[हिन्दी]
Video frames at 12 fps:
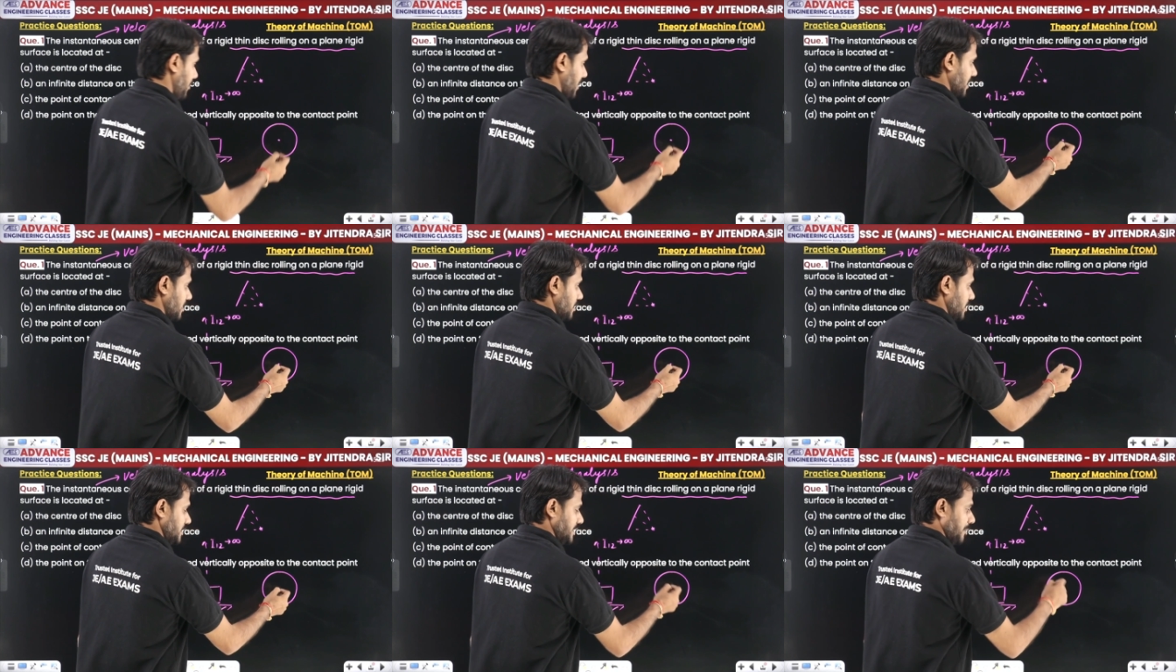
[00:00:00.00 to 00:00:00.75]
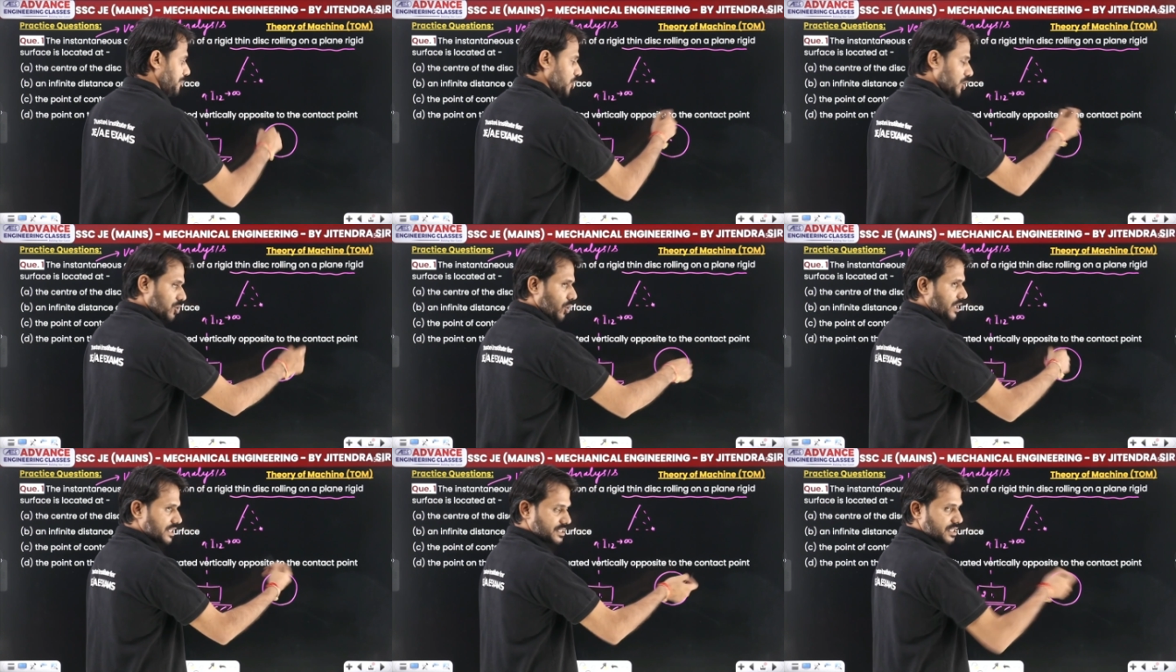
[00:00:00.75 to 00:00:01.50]
पर ये प्योर
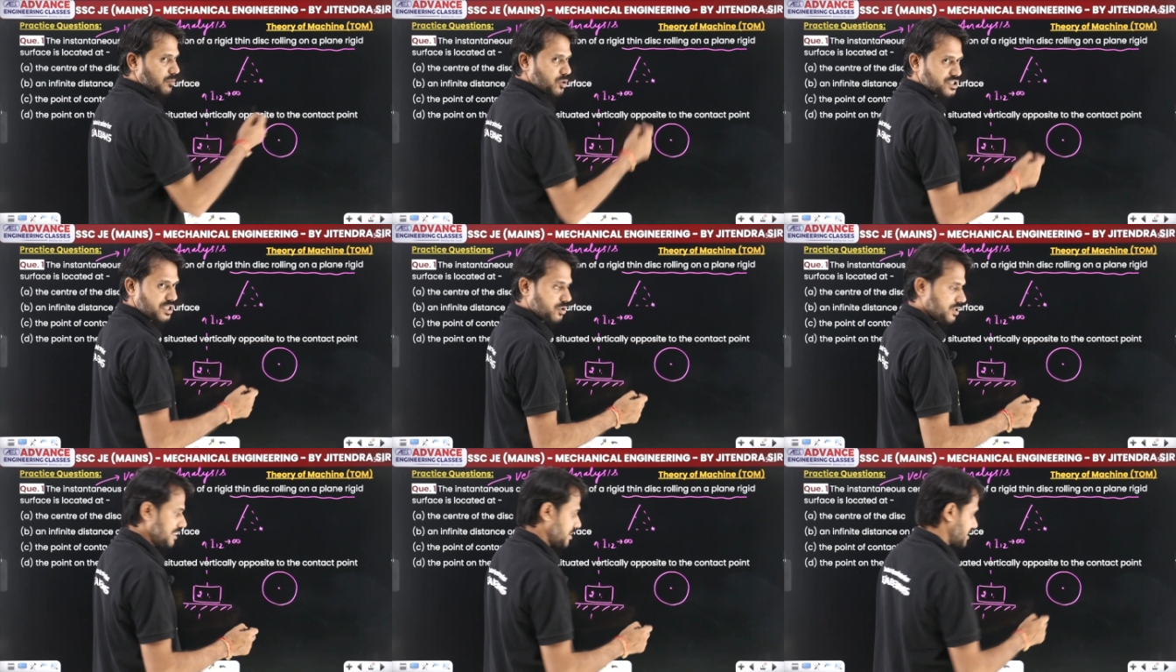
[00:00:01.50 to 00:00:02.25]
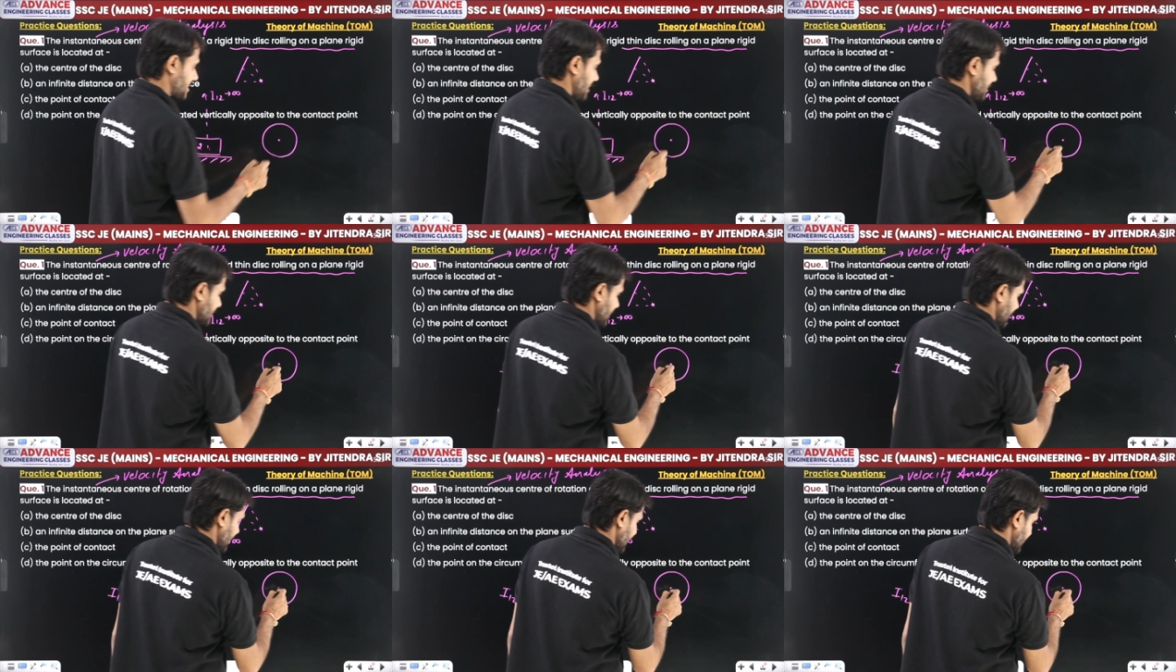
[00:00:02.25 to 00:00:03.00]
रोटेशनल मोशन हो गया तो इसका इंस्टेंटेनियस